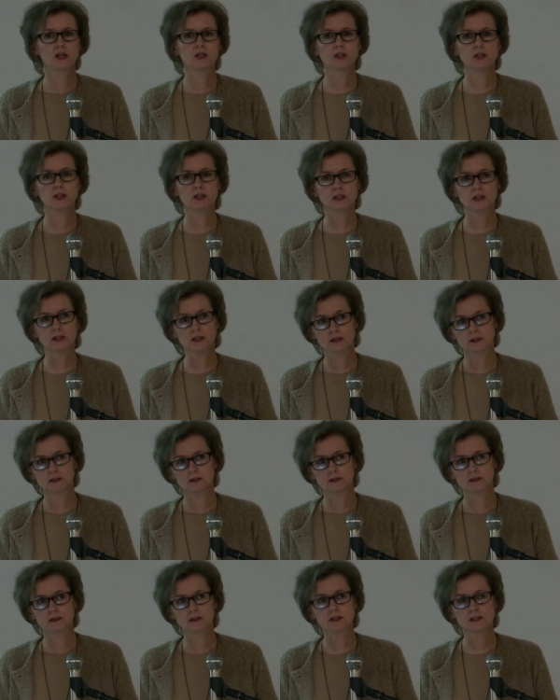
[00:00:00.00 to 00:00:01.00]
i
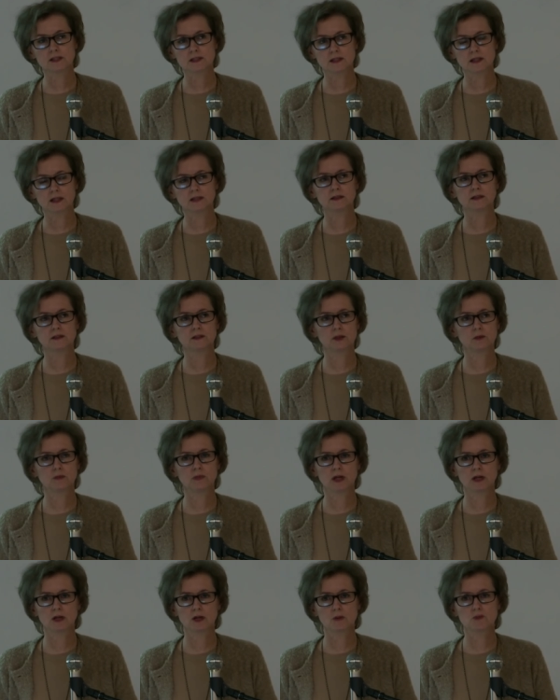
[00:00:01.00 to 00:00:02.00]
niestety to
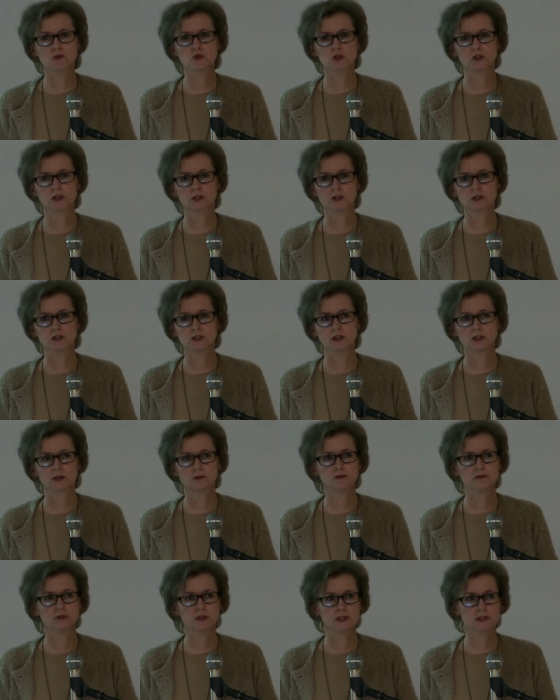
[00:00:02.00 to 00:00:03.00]
mleko przyniesie
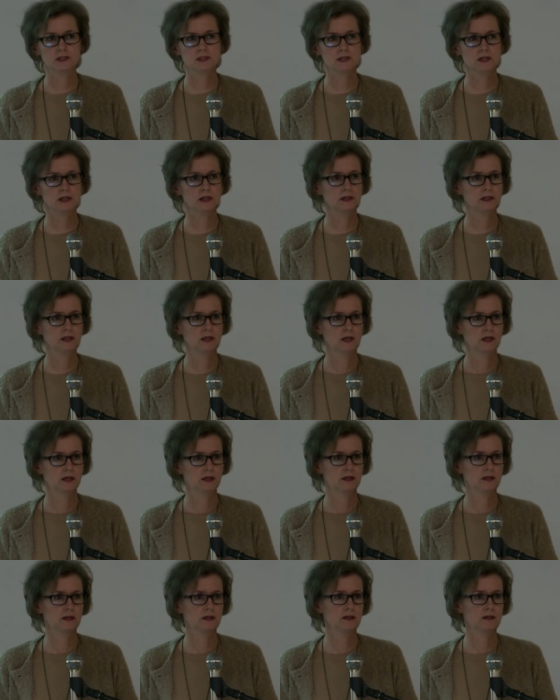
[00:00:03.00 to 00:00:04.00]
im więcej
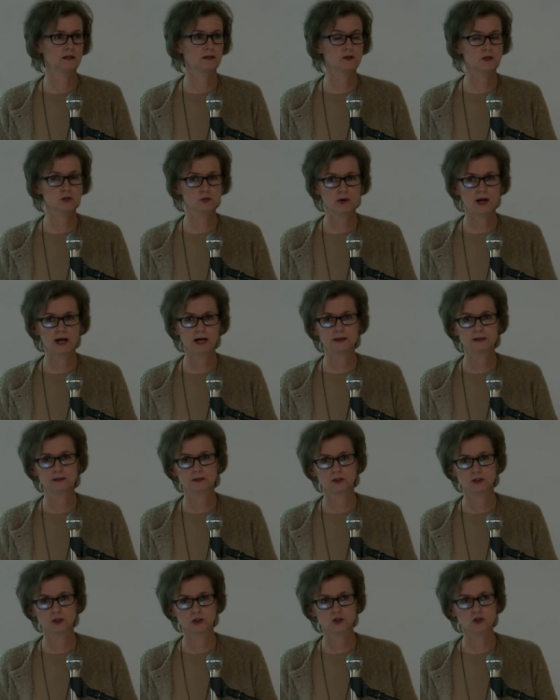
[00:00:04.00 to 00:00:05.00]
y, zła
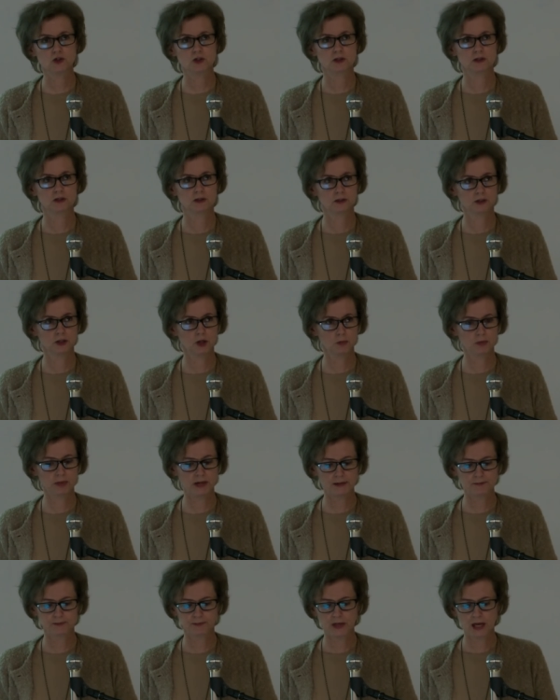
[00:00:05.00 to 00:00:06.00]
niż
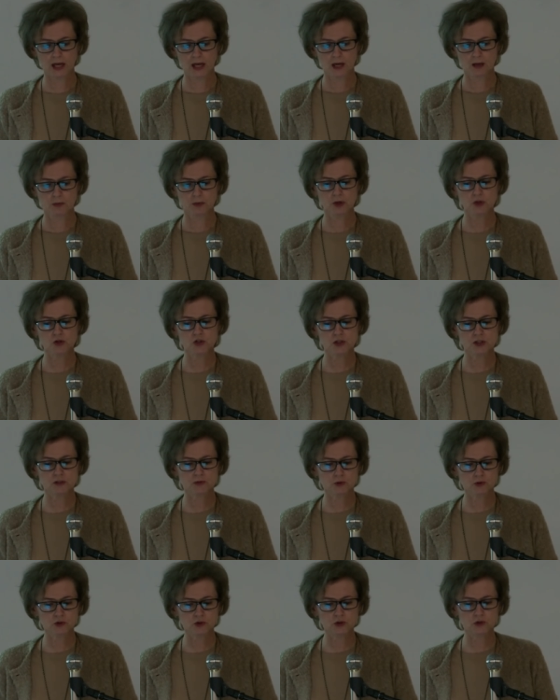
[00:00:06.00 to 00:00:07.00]
dobra. Proszę
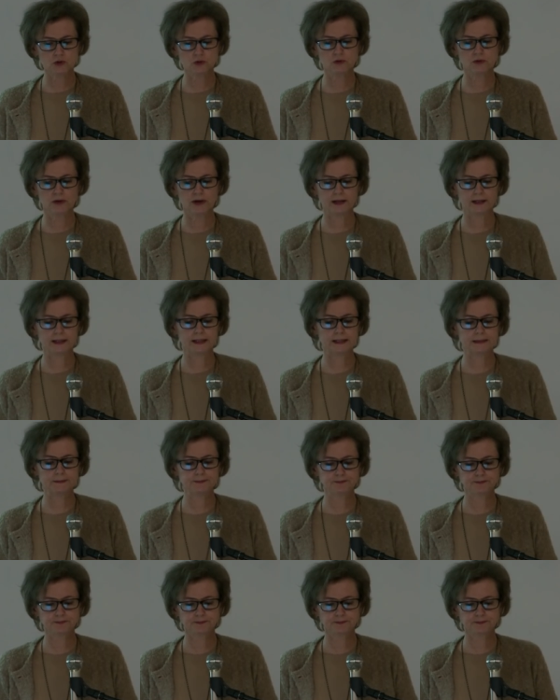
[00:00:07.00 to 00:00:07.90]
zwrócić uwagę,